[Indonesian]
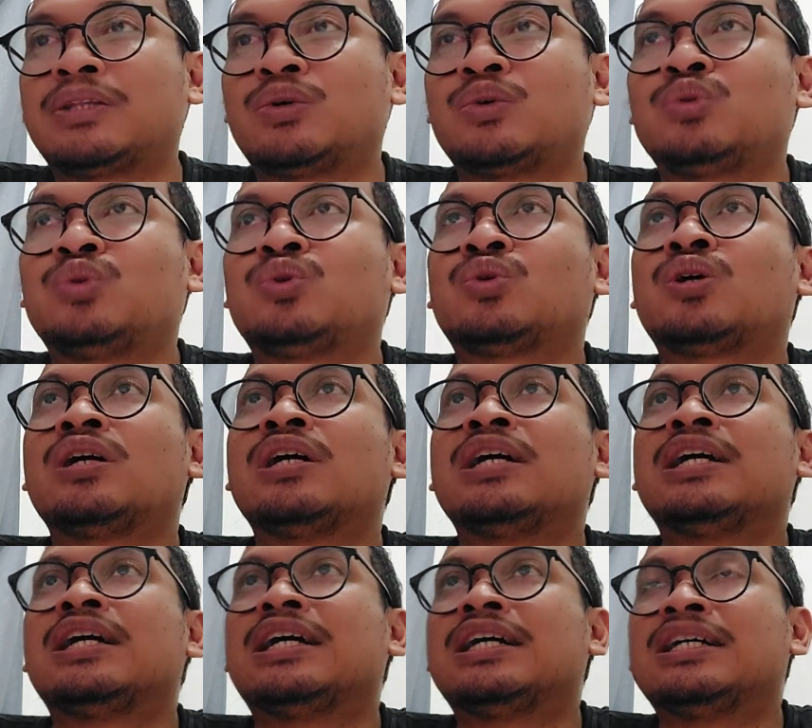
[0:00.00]
untuk
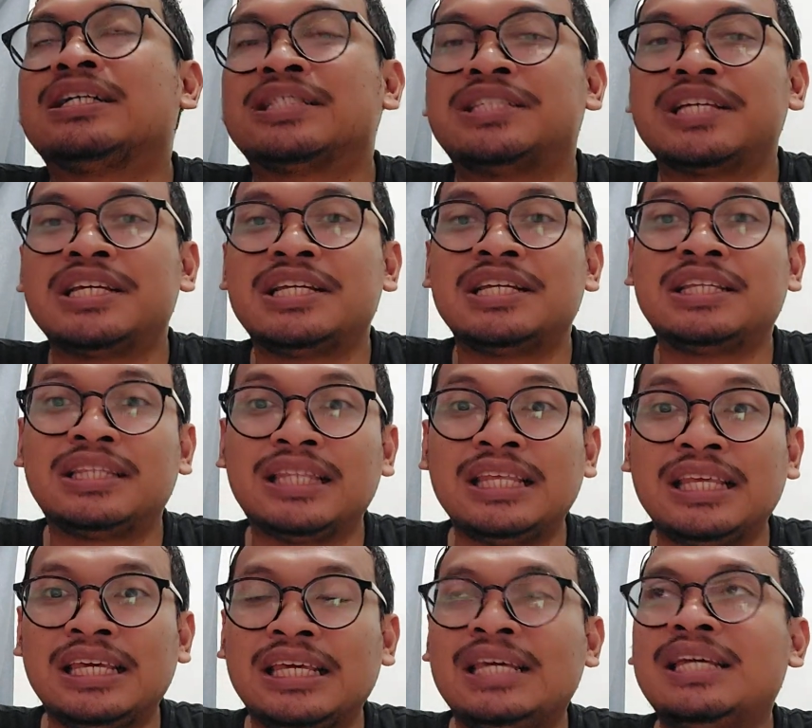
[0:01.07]
Eh, JDT
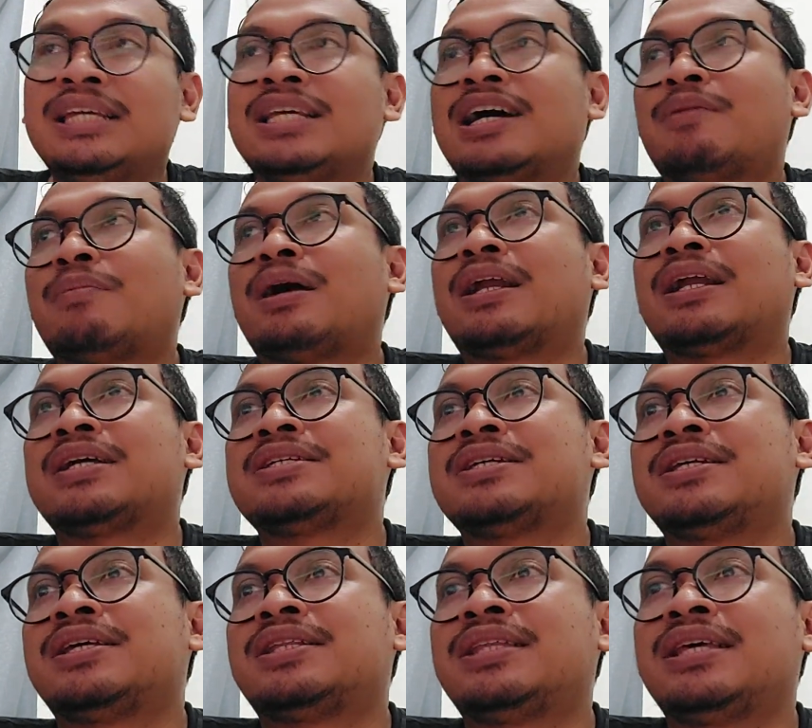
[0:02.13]
yang mana
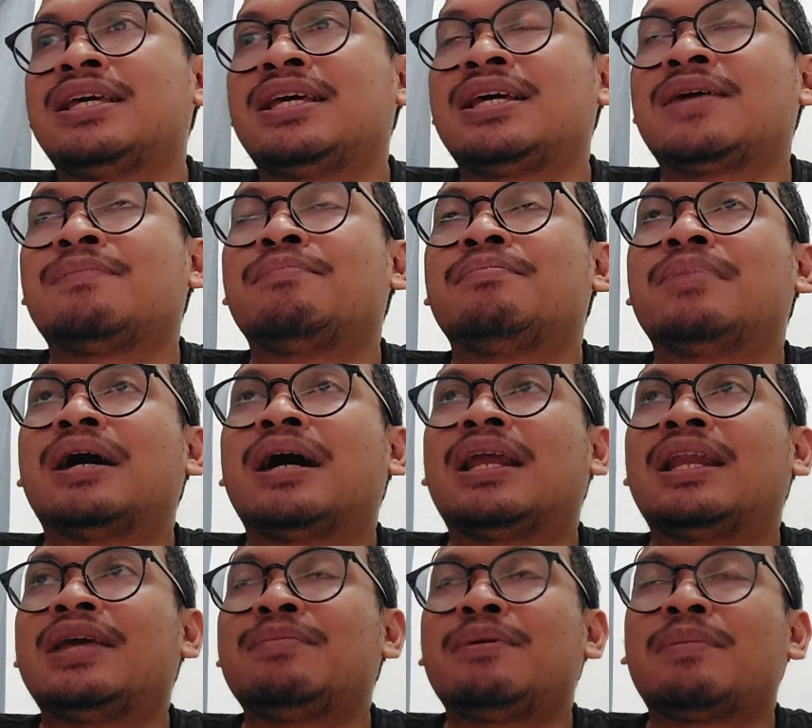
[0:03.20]
JDT
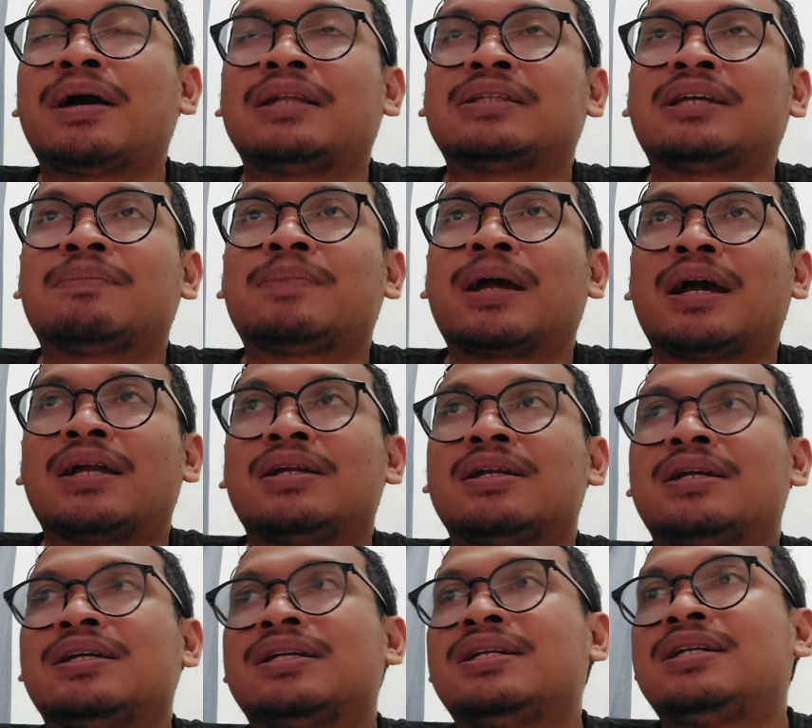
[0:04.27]
kembali memantapkan
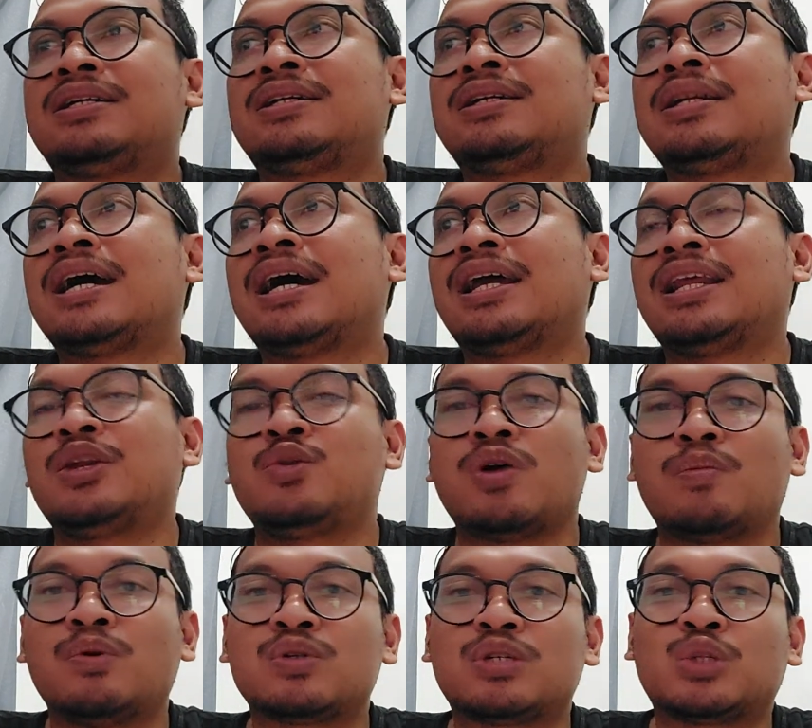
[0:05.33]
dari
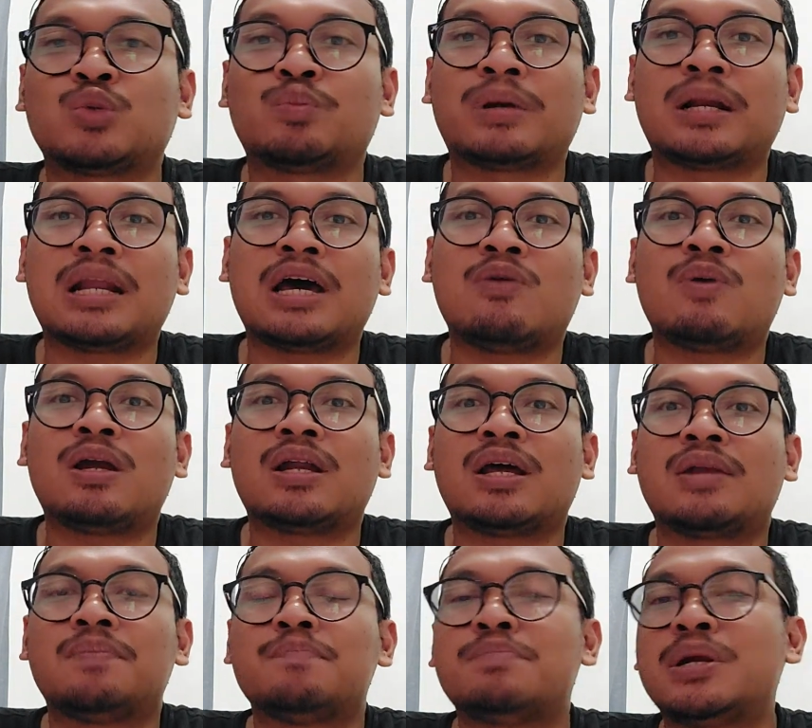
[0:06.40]
21
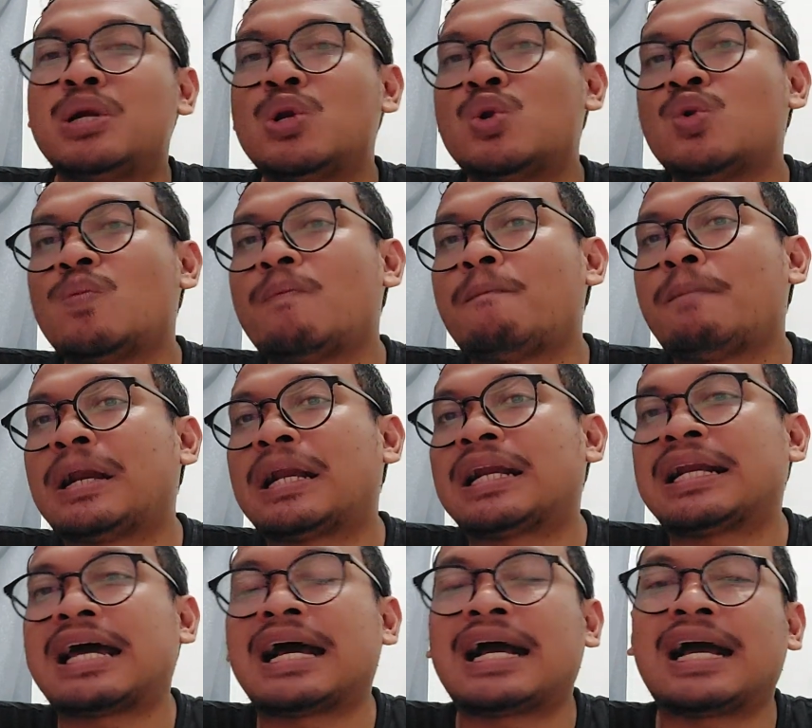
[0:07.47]
perlawanan belum
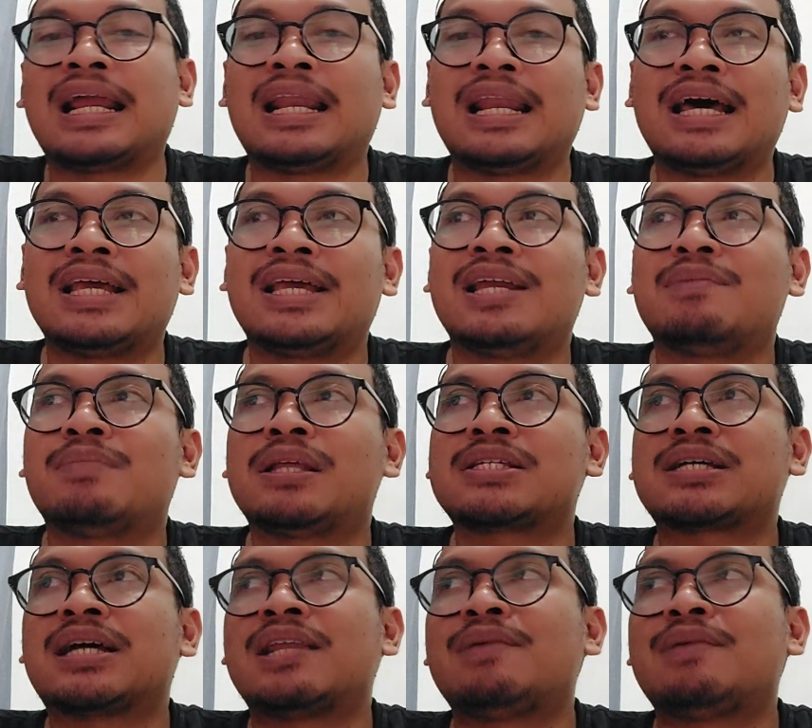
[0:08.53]
pernah kalah ya 16